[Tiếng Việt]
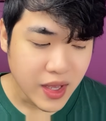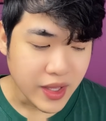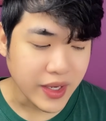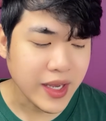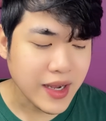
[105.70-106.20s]

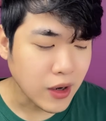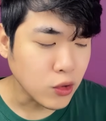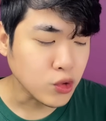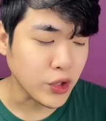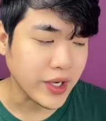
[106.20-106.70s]
Thì cái
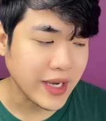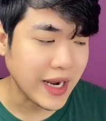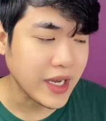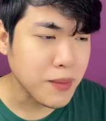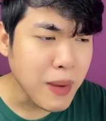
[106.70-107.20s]
câu chuyện
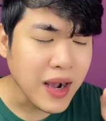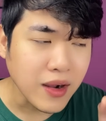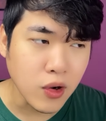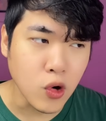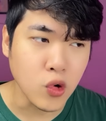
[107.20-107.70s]
này nó bắt
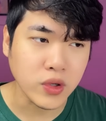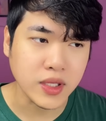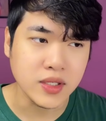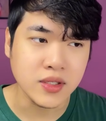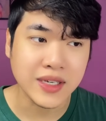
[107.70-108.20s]
nguồn
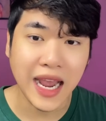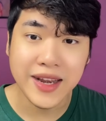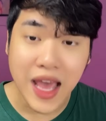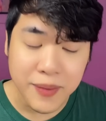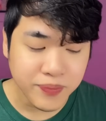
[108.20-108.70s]
từ cái
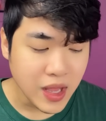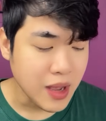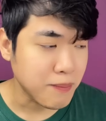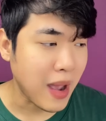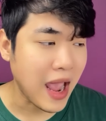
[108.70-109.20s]
đêm
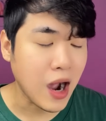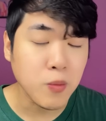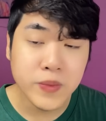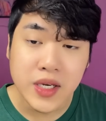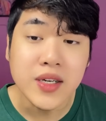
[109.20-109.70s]
mà
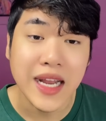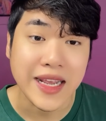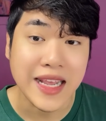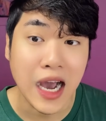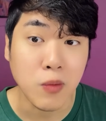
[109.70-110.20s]
ông Dư
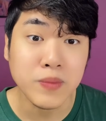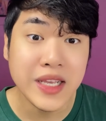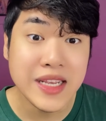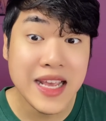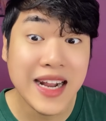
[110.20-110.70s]
này ổng
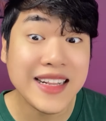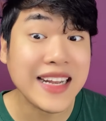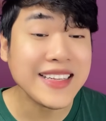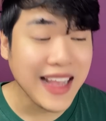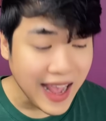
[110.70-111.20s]
đi
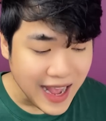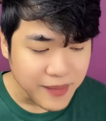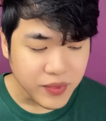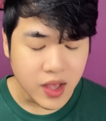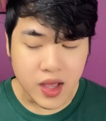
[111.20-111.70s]
đánh cá.
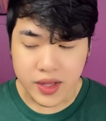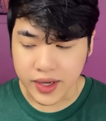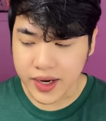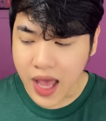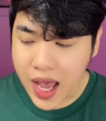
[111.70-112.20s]
Thì
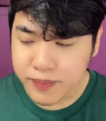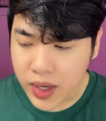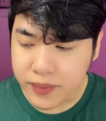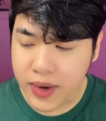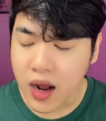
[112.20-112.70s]
cái đêm
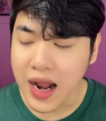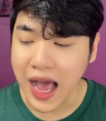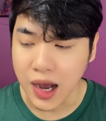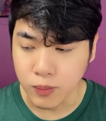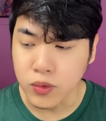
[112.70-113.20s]
hôm đó là
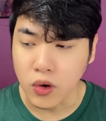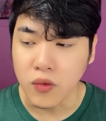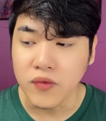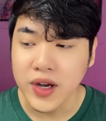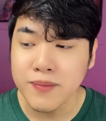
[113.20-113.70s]
ổng
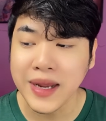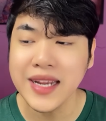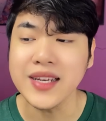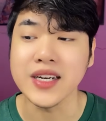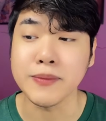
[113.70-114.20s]
cùng với mấy
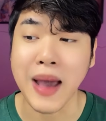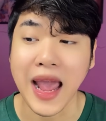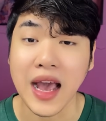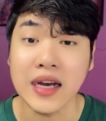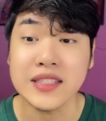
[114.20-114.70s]
người
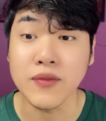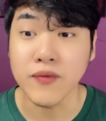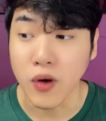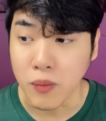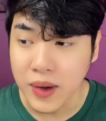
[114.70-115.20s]
bạn ở trong
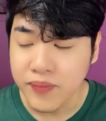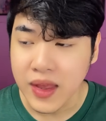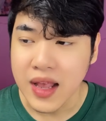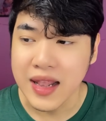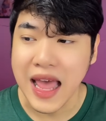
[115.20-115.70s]
vùng á,
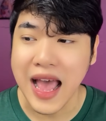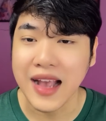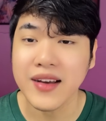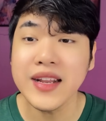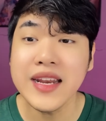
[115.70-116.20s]
là
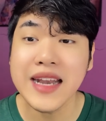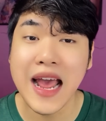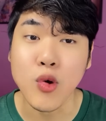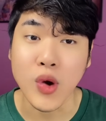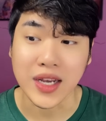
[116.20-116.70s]
có đi
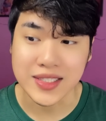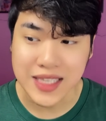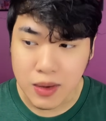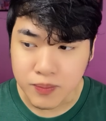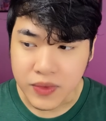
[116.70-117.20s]
ra ngoài
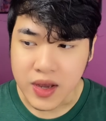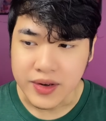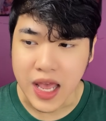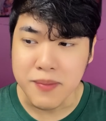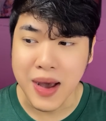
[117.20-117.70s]
sông
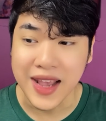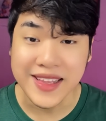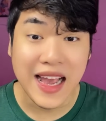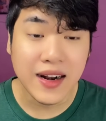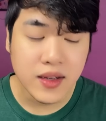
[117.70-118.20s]
để mà
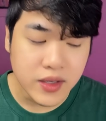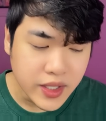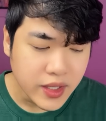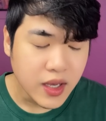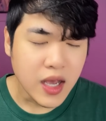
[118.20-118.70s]
giăng
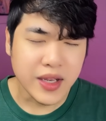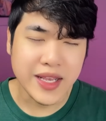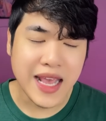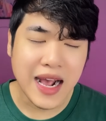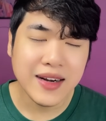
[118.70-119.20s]
lưới.
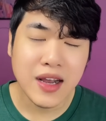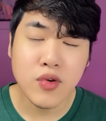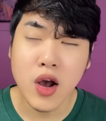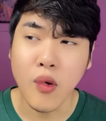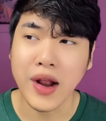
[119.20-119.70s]
Thì giăng đâu
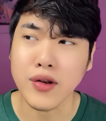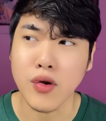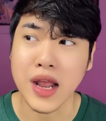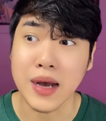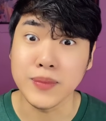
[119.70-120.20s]
đó khoảng
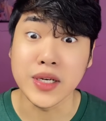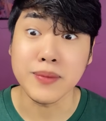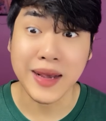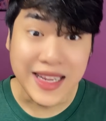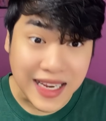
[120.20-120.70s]
độ là 10
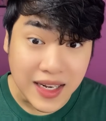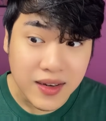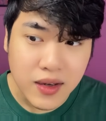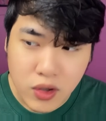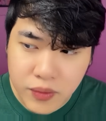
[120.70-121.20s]
mấy cái
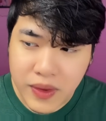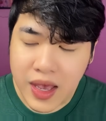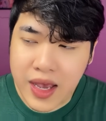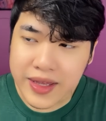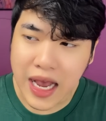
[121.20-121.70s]
lưới luôn.
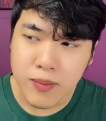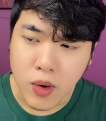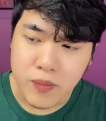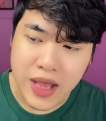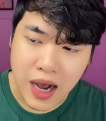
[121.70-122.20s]
Giăng
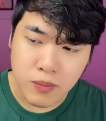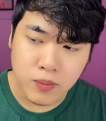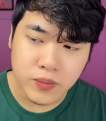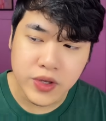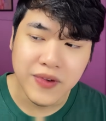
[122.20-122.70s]
một
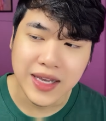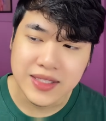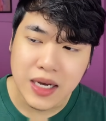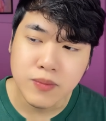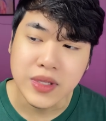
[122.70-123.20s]
vòng như vậy
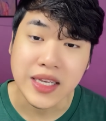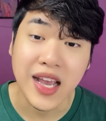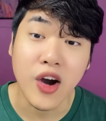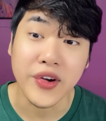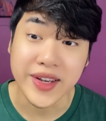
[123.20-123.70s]
xong thì
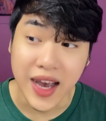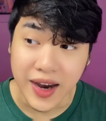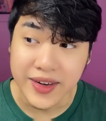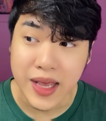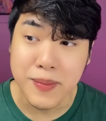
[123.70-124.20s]
ngồi
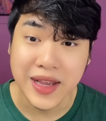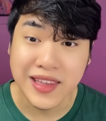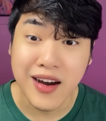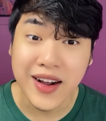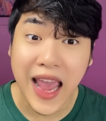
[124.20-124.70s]
đợi để mà
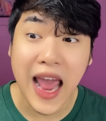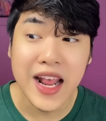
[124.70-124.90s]
cho cá nó